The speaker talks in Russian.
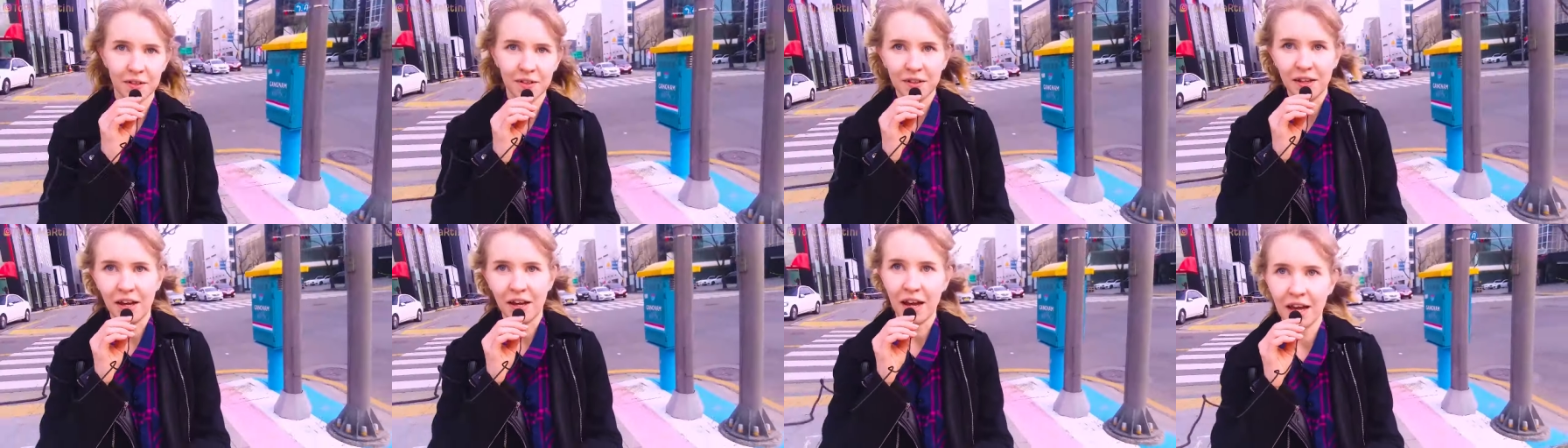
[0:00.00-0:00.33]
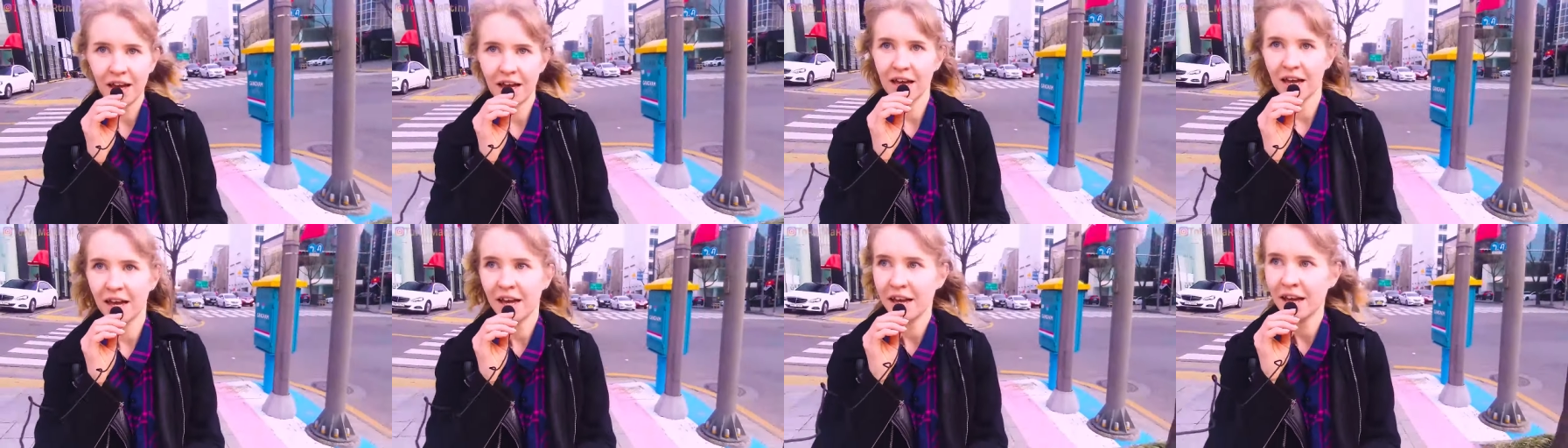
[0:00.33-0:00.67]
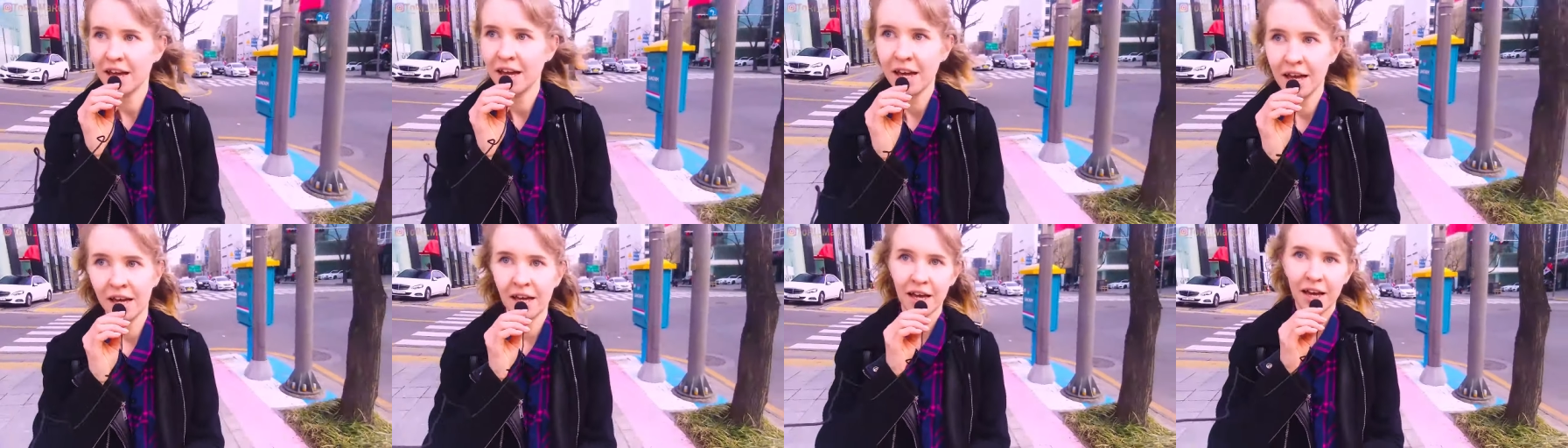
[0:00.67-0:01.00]
Ну да,
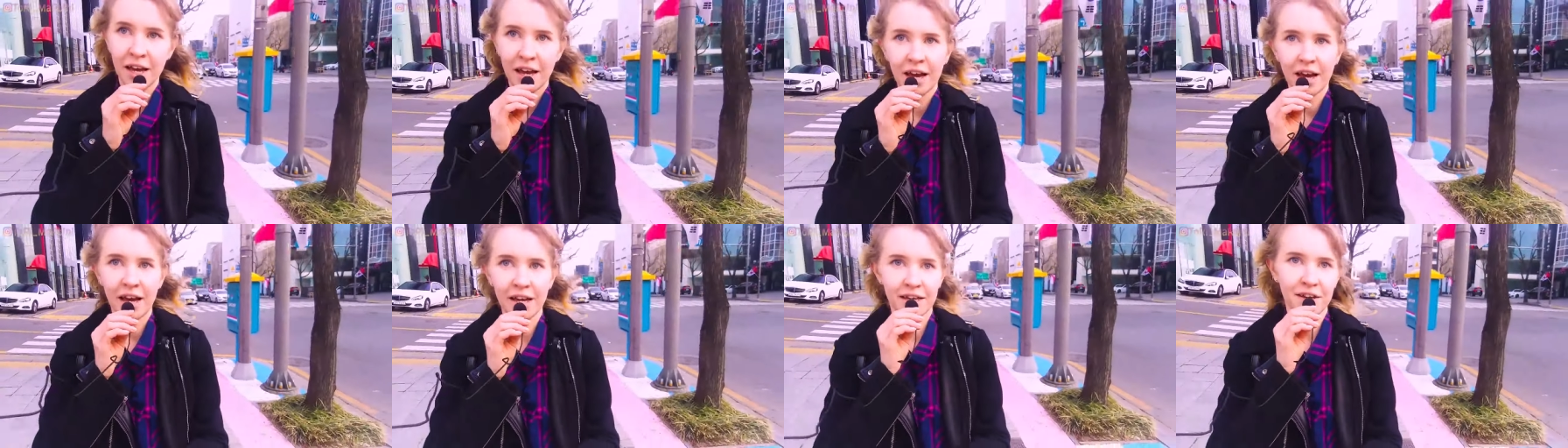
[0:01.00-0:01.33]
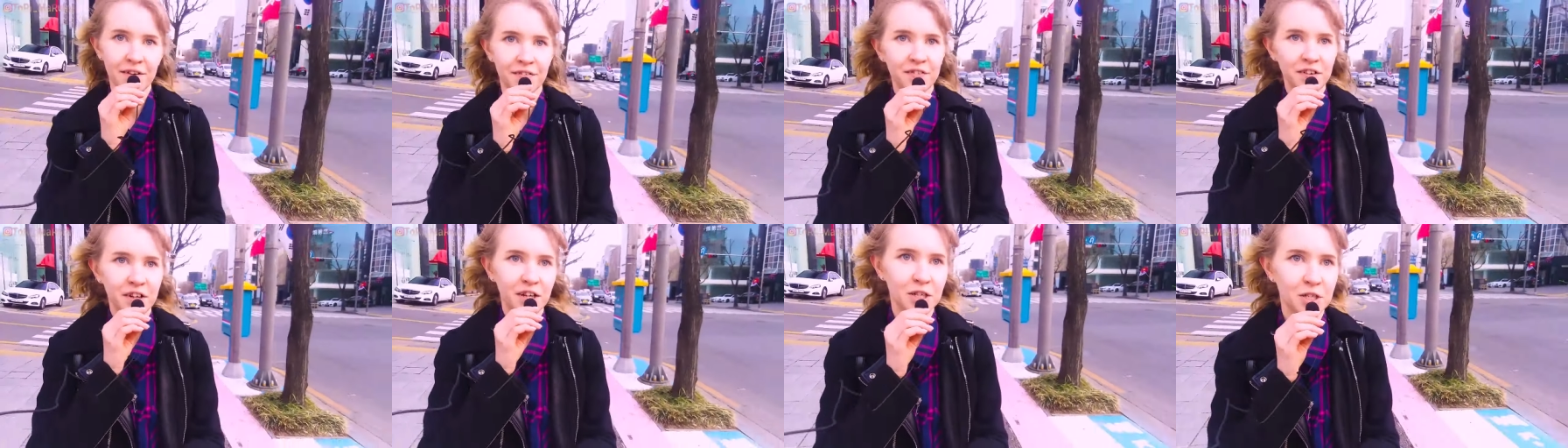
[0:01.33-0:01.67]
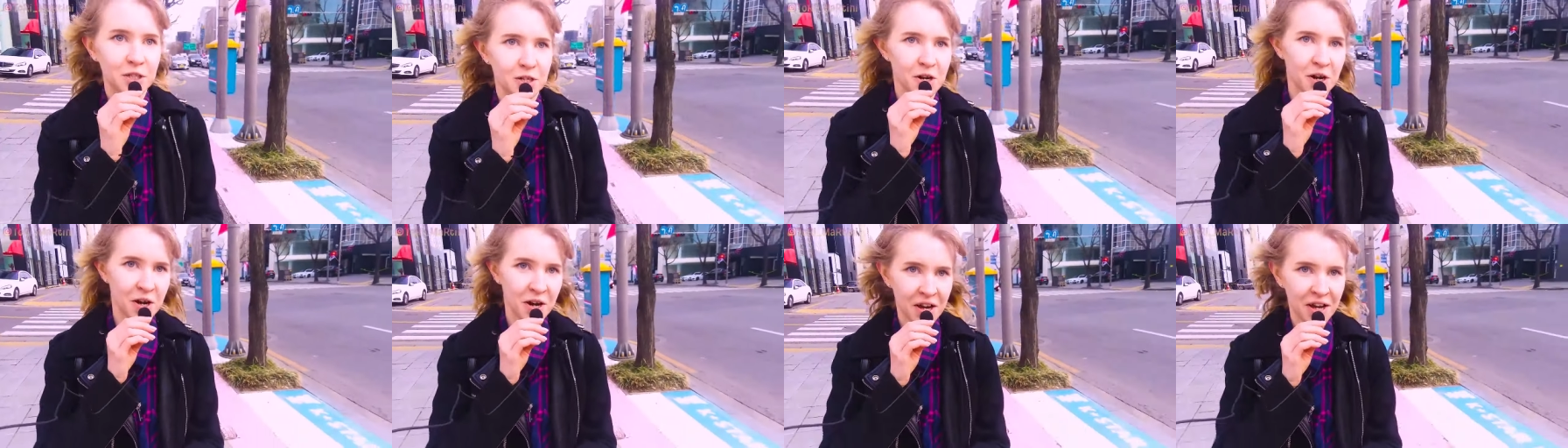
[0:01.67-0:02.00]
а я
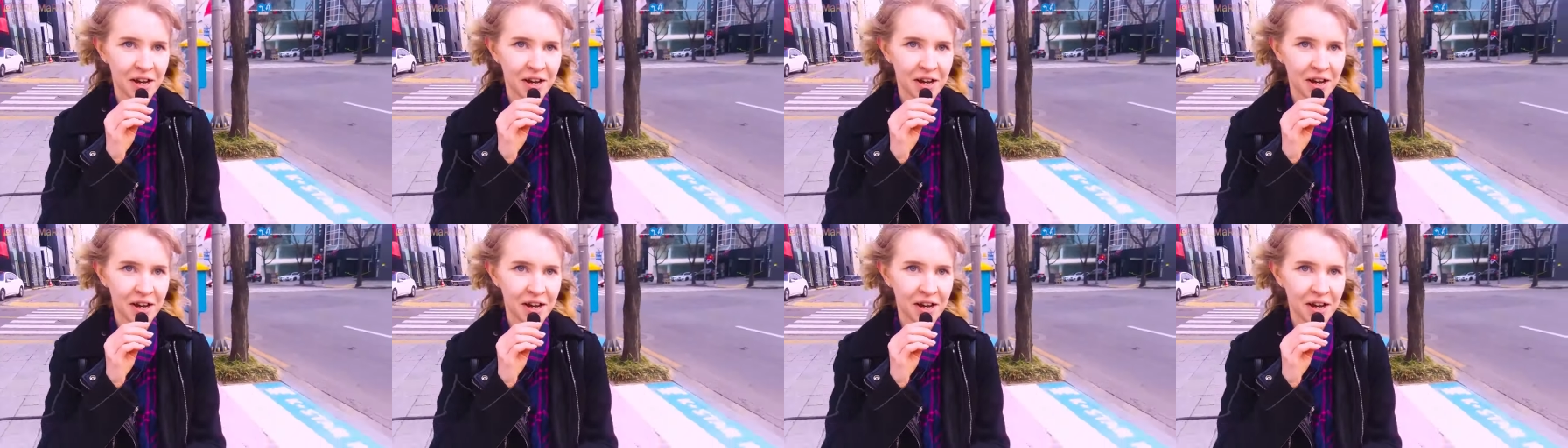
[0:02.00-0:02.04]
выхожу